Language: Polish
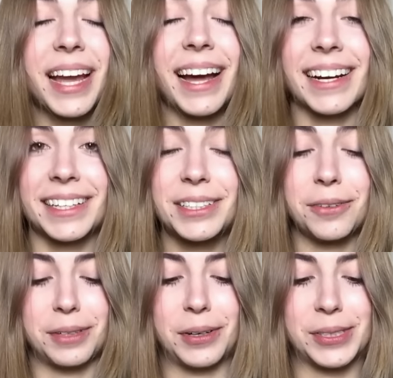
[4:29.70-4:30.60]

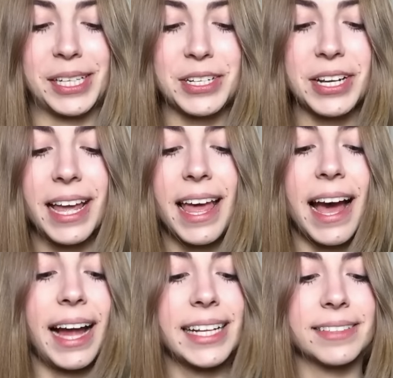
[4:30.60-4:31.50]
arachidowe chociaż,
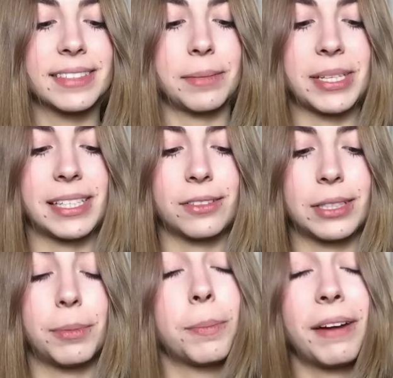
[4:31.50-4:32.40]
ale w zamian za to
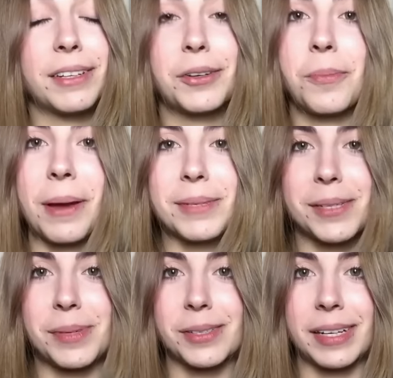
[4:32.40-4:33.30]
na poprawę kupiłam
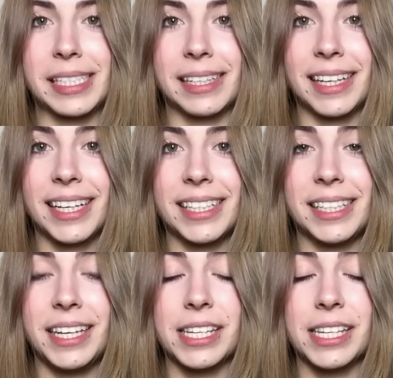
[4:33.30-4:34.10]
sobie, słuchajcie, tahini.